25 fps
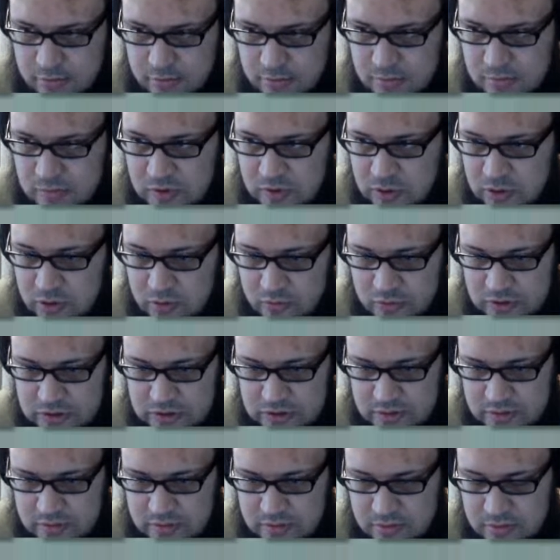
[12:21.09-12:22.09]
Ну
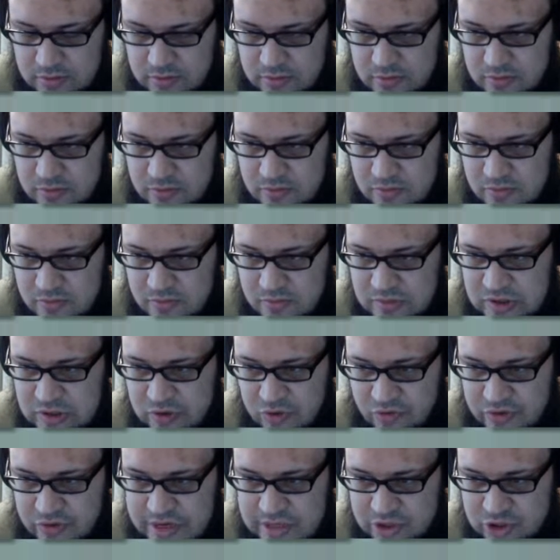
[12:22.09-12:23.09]
вот, э, не
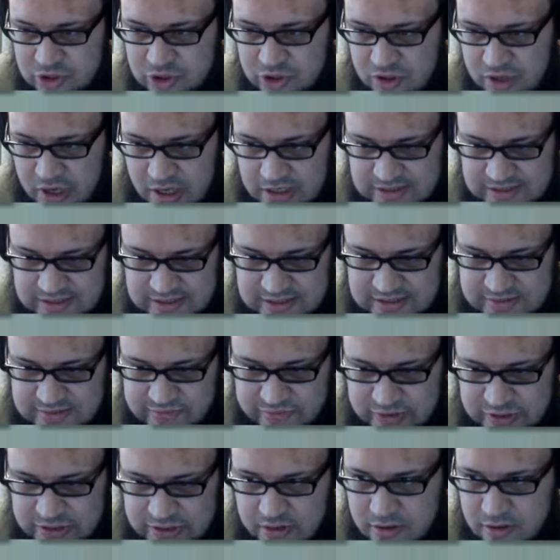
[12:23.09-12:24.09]
уверен, что я здесь
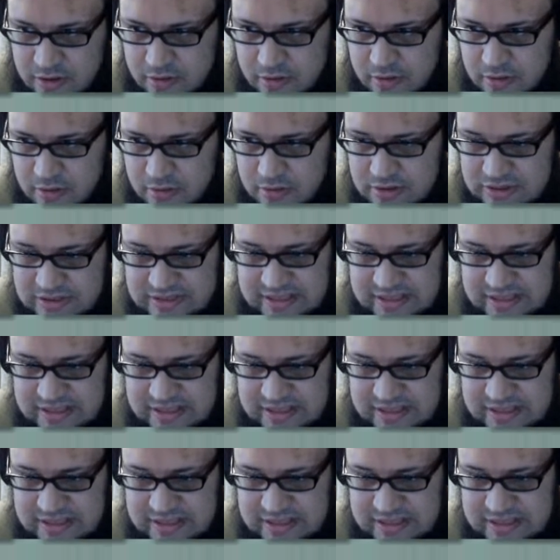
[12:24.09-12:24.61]
выиграю.